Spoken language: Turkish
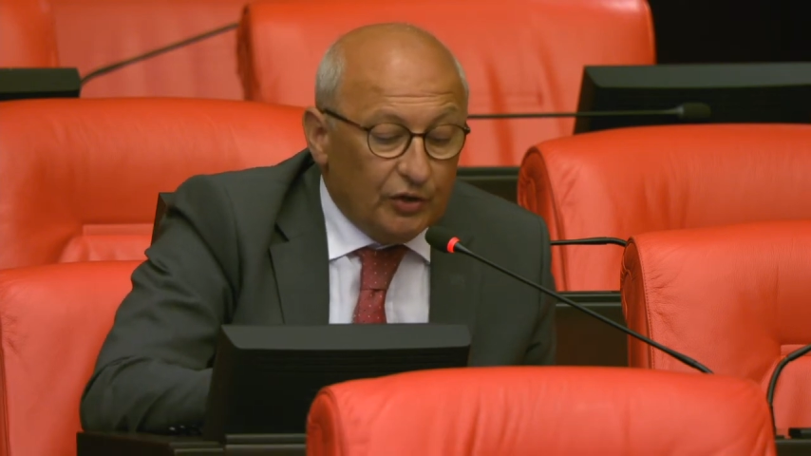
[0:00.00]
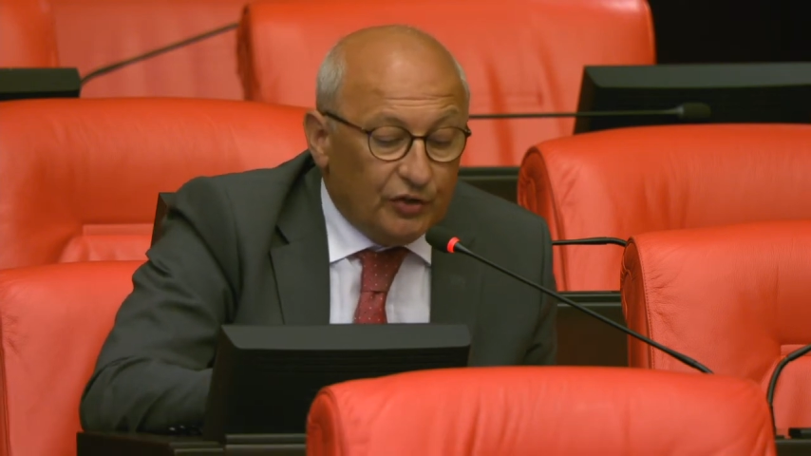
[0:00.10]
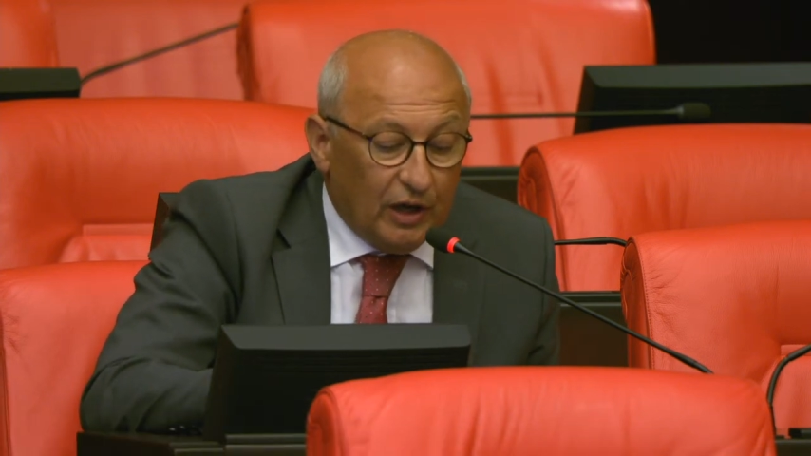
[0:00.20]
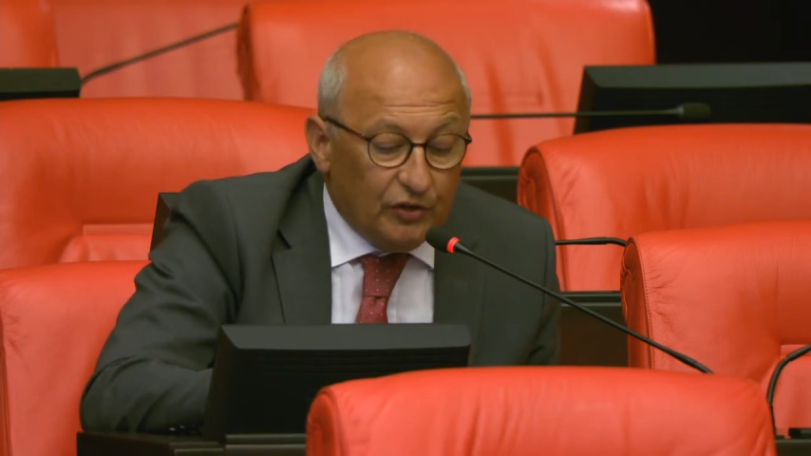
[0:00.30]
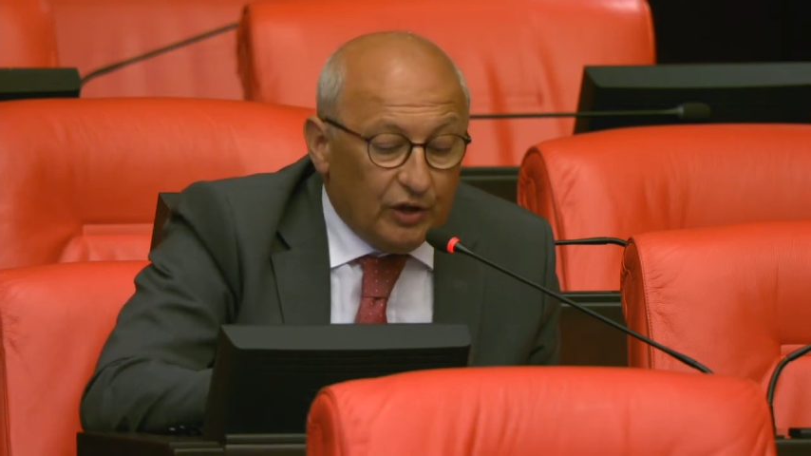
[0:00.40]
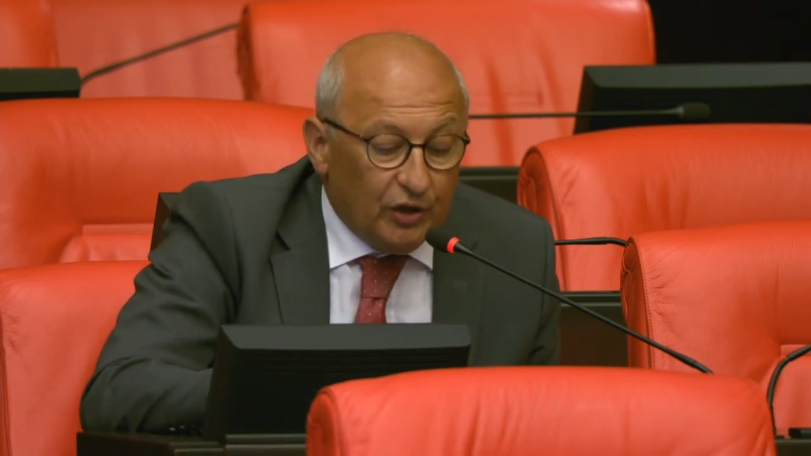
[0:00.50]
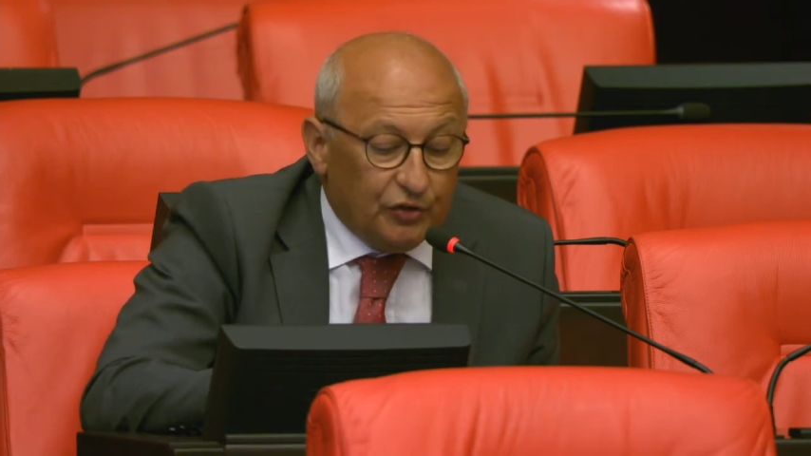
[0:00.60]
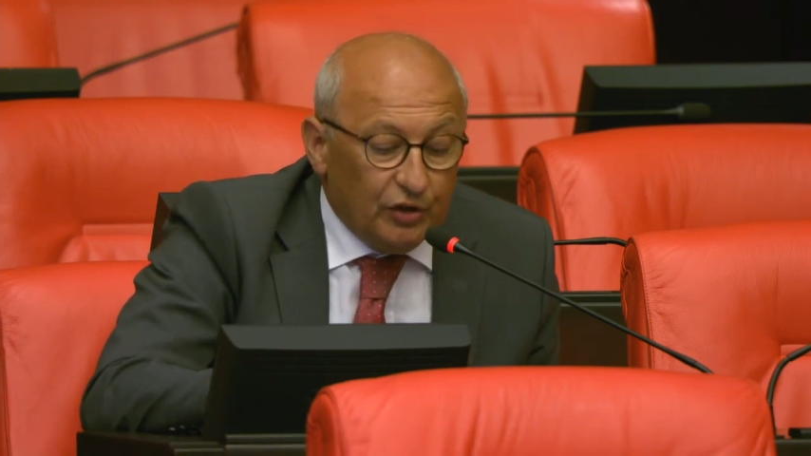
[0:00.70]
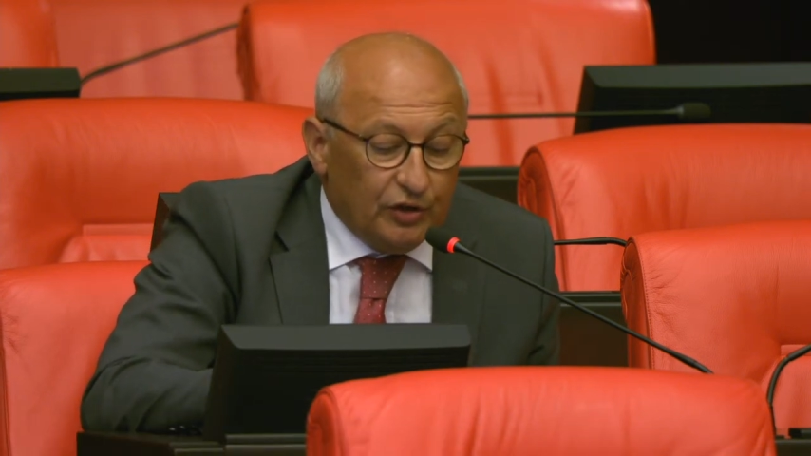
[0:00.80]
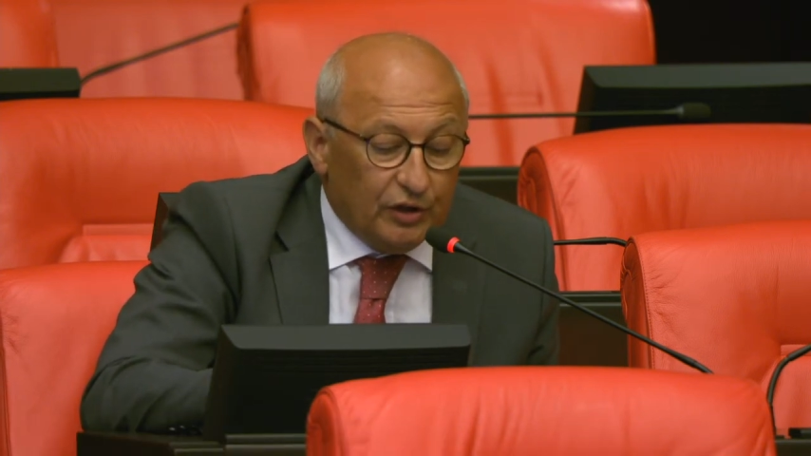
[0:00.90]
sadece
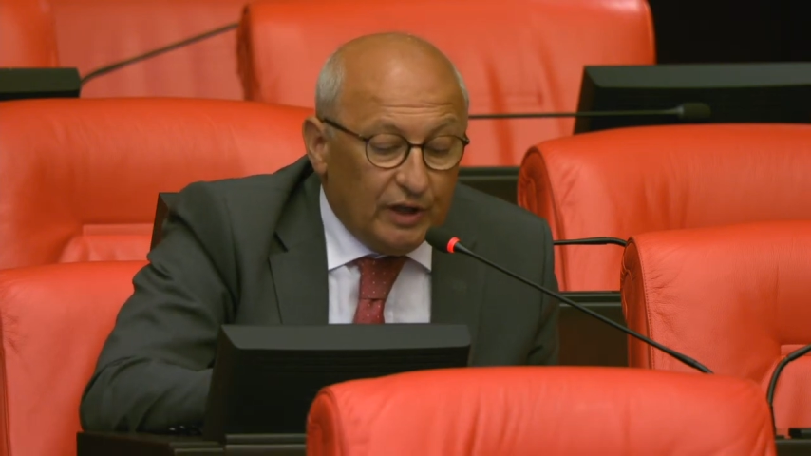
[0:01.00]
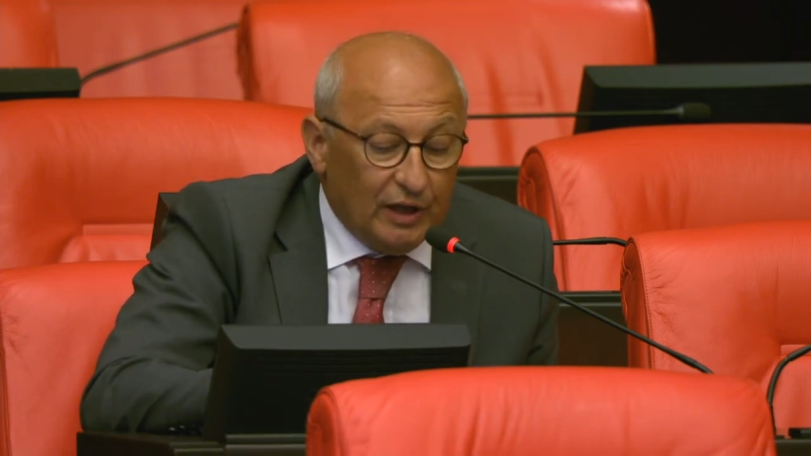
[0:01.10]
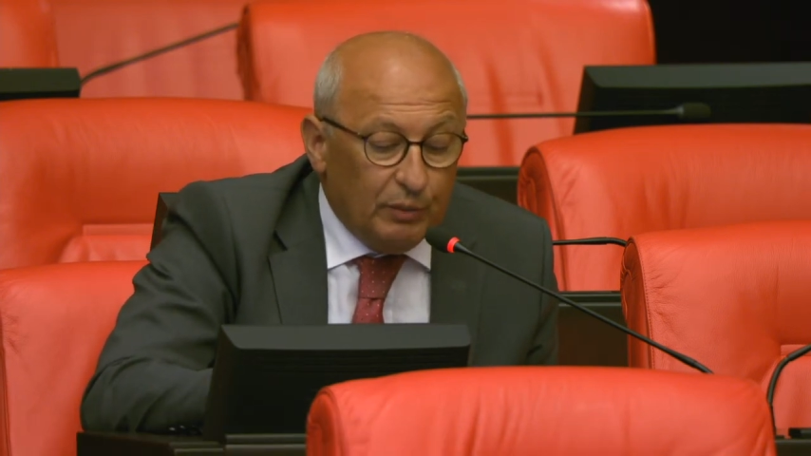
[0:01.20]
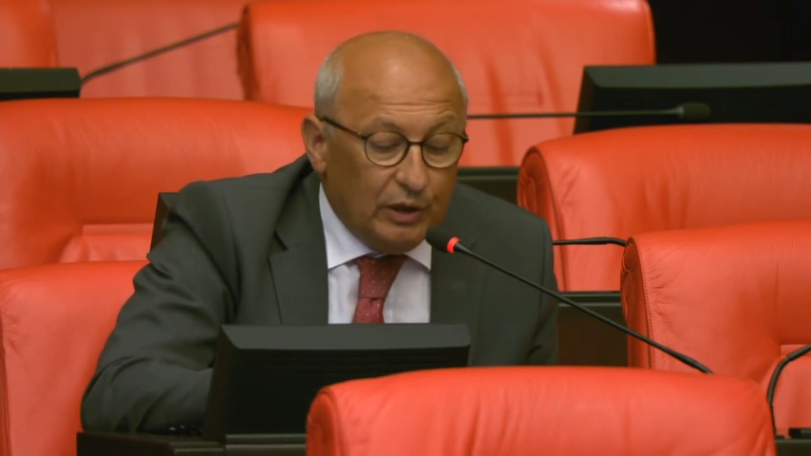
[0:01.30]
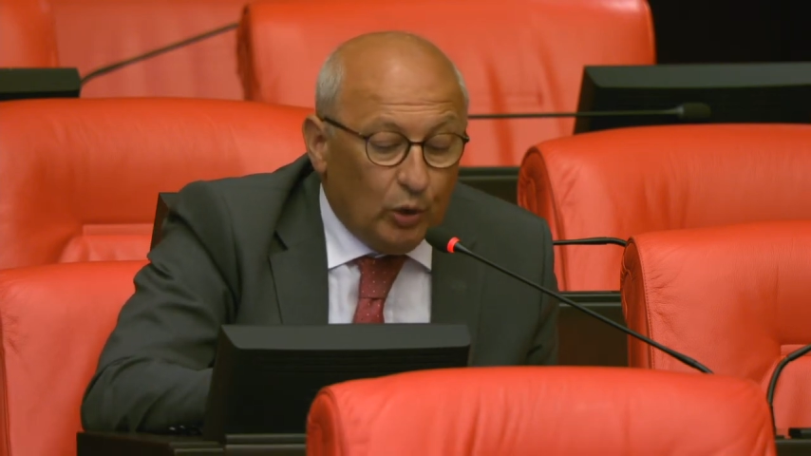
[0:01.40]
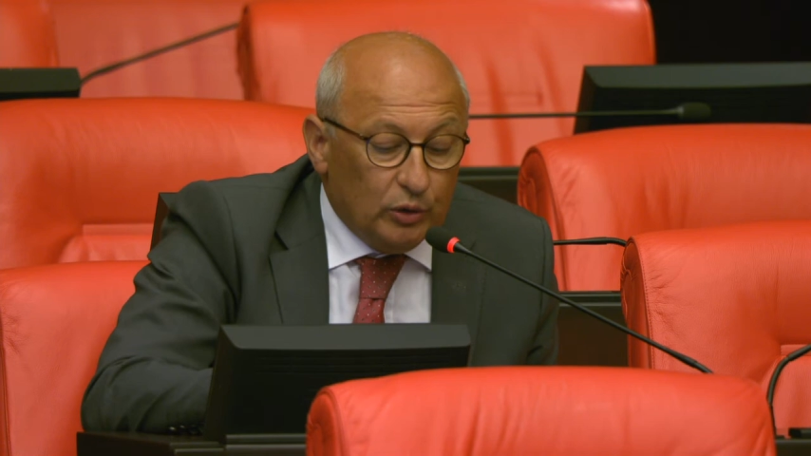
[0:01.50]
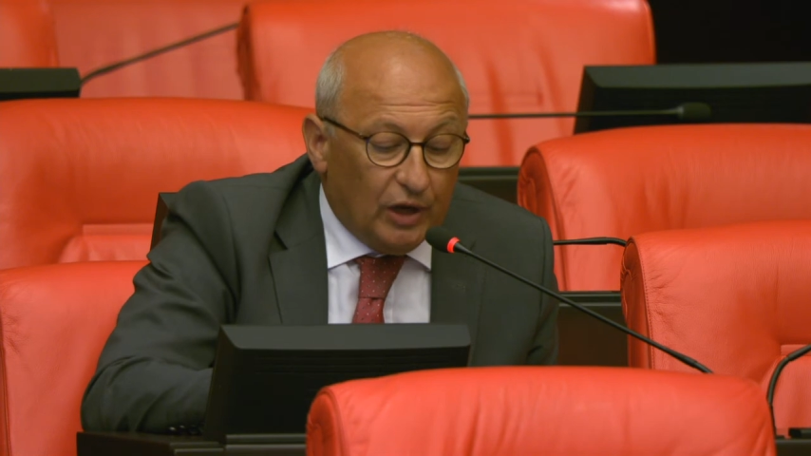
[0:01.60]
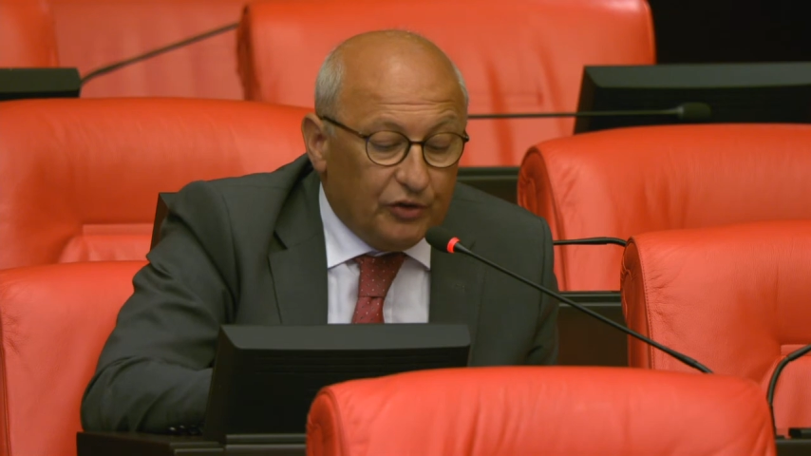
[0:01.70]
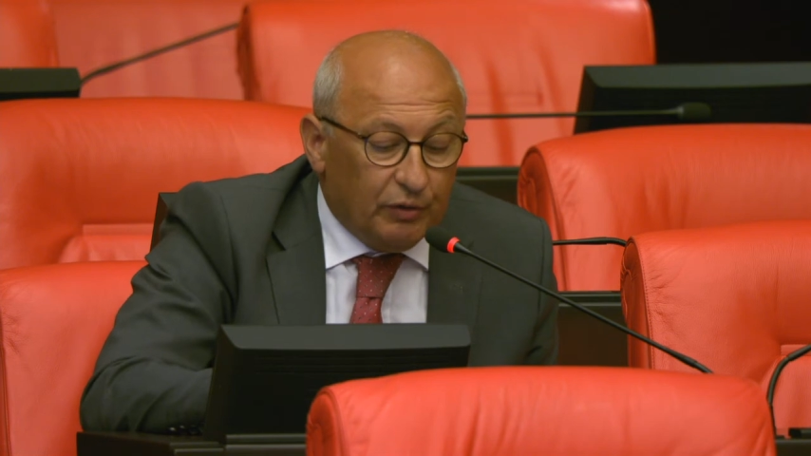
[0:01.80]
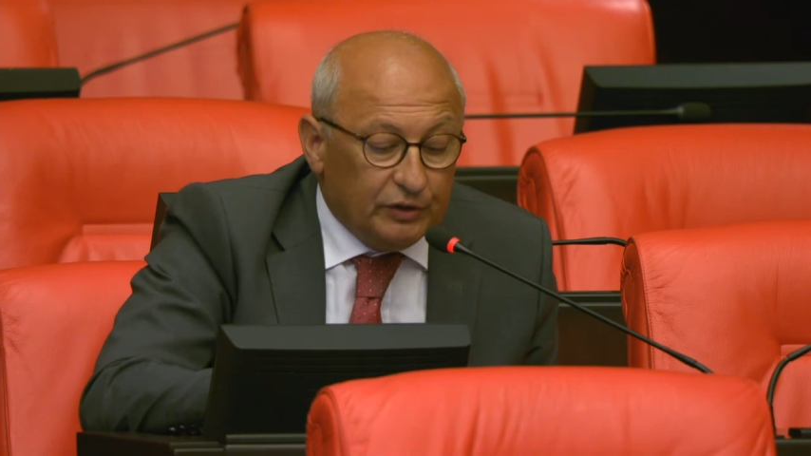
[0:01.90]
gazetecileri değil
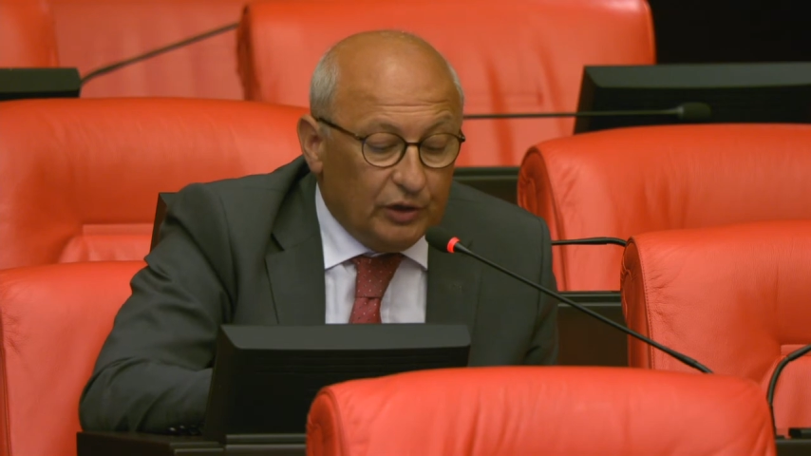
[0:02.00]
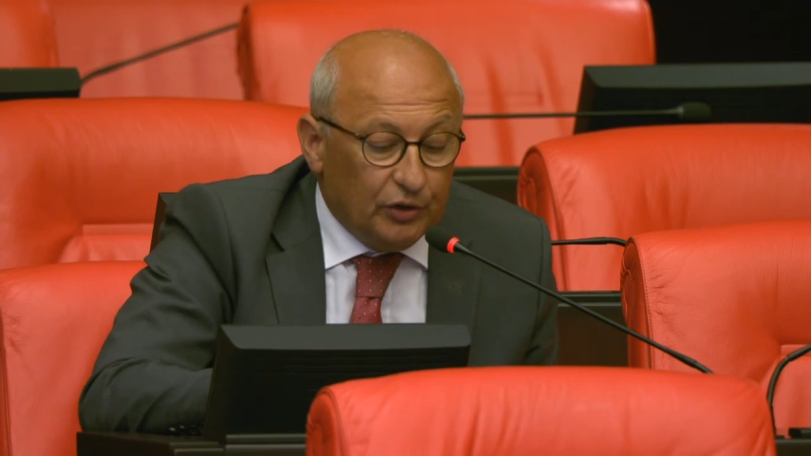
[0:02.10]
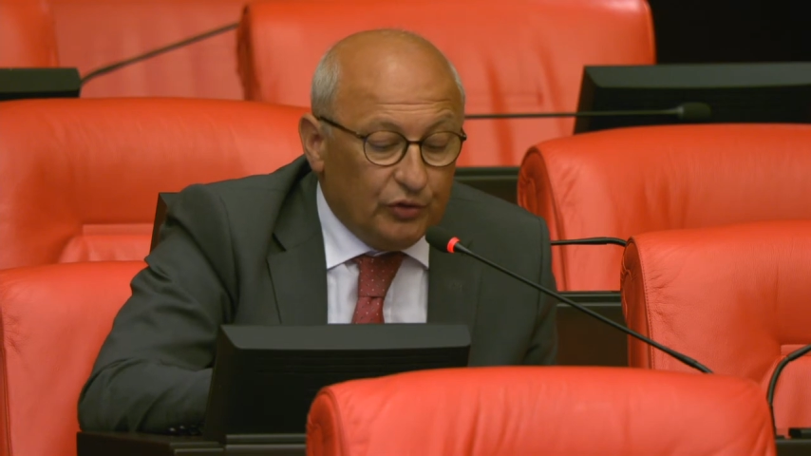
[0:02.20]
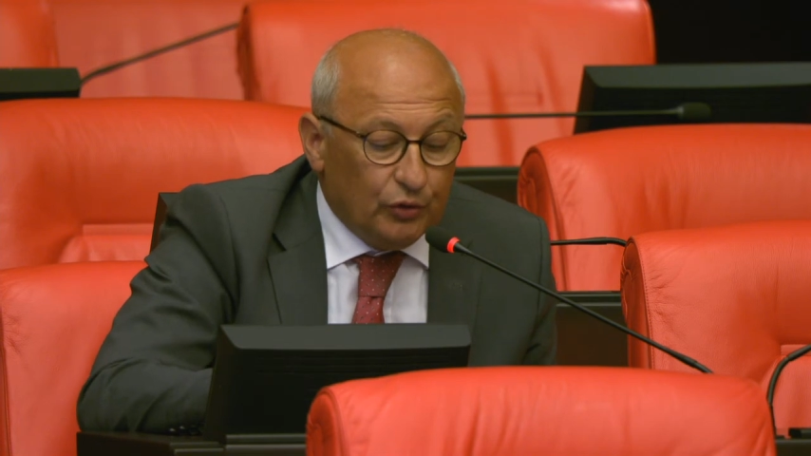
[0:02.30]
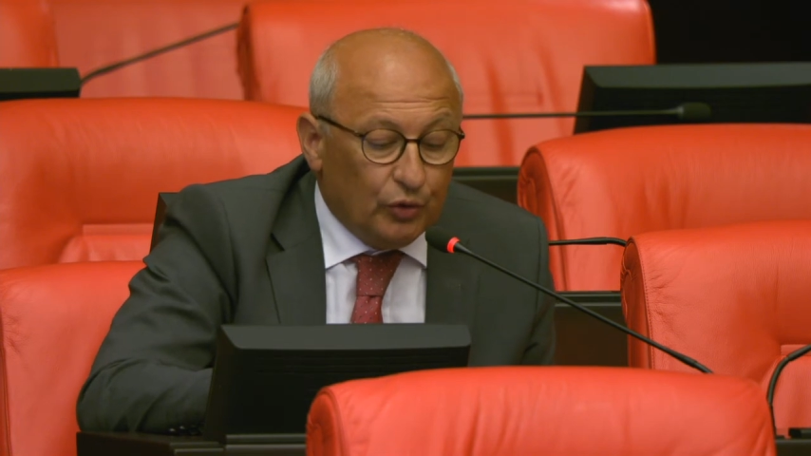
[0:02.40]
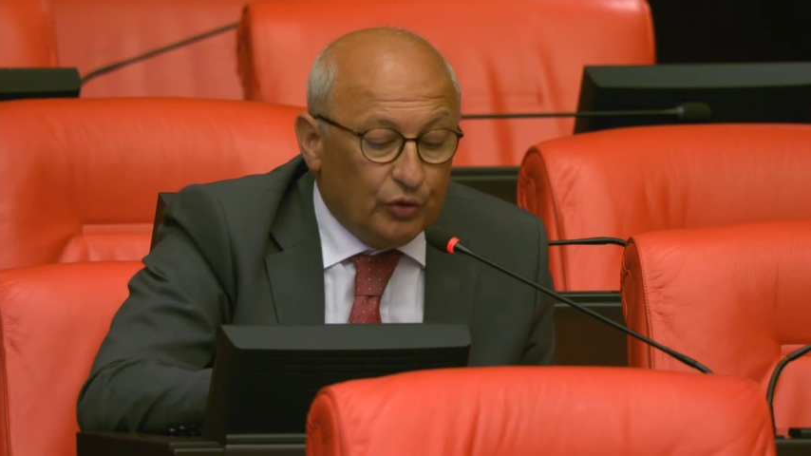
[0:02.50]
milyonlarca vatandaşın